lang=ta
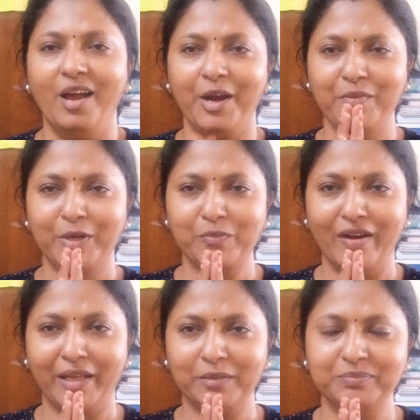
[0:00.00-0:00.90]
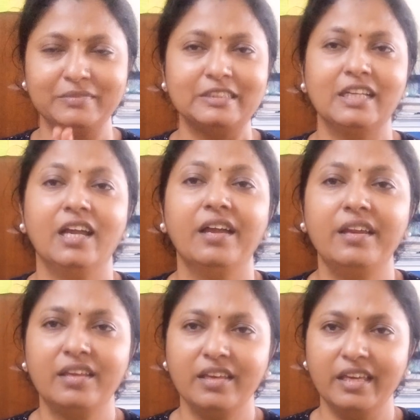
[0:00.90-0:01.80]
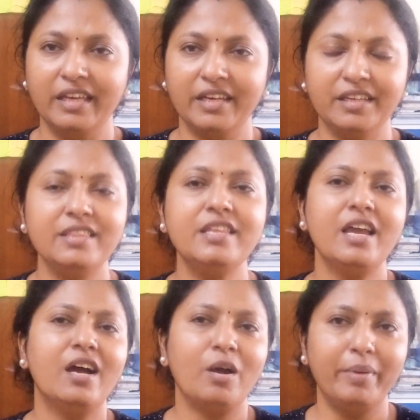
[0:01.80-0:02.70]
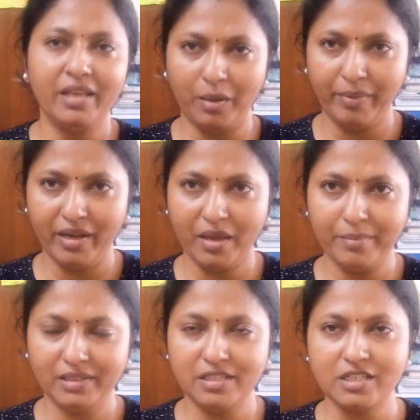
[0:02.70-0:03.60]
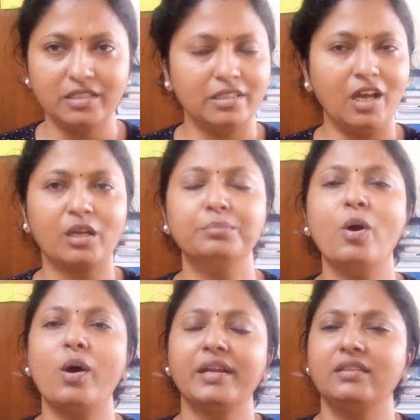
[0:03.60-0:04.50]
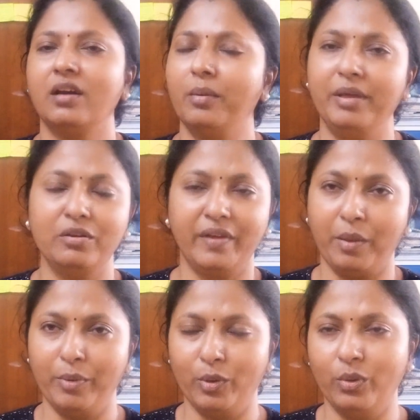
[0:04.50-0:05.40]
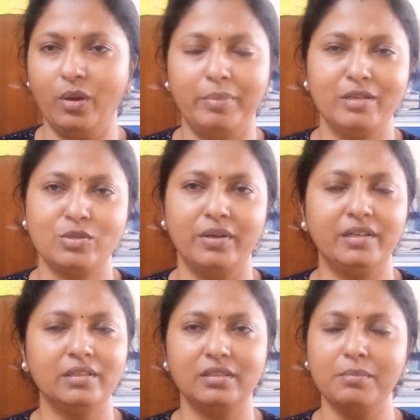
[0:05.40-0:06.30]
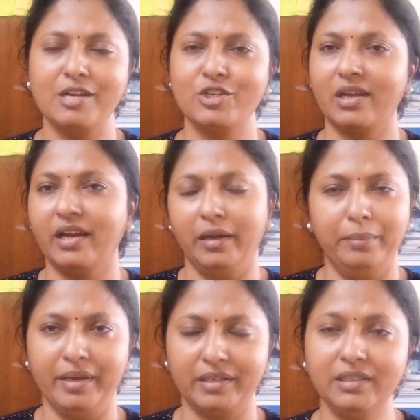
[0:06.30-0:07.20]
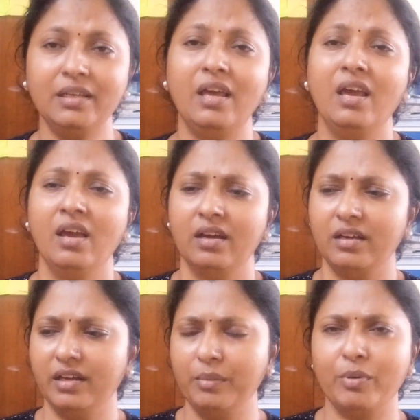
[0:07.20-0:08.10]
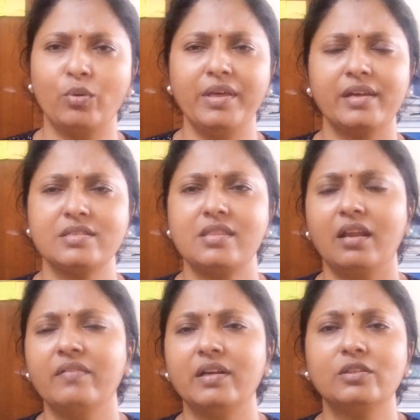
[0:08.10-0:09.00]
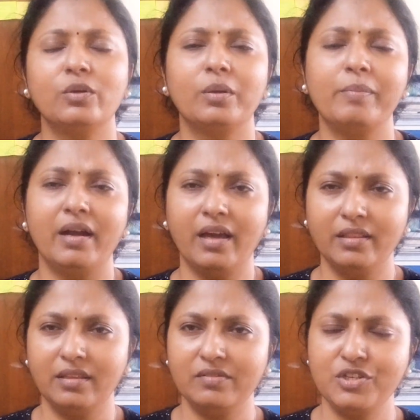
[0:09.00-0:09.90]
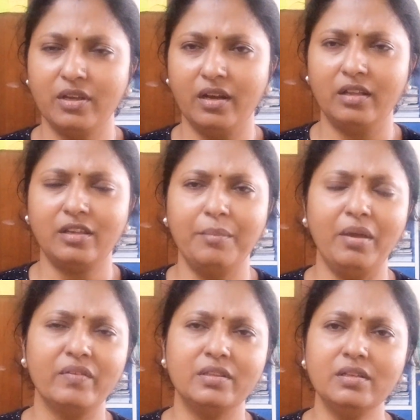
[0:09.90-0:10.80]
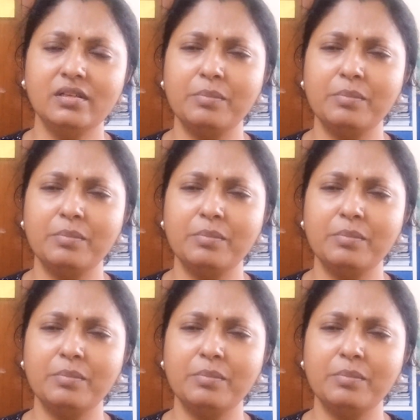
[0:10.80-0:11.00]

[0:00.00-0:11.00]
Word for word: அனைவருக்கும் வணக்கம் இன்னைக்கு இந்தியா அப்படிங்கிற பேரையே மாத்திட்டு நாங்க பாரத் அப்படின்னு வைக்க போறோம் அப்படின்னு சொல்லிட்டு பாஜக கிளம்பி இருக்கு இப்போ குடியரசுத் தலைவர் தொடர்பான அந்த விஷயங்கள் எல்லாத்துலேயுமே வந்து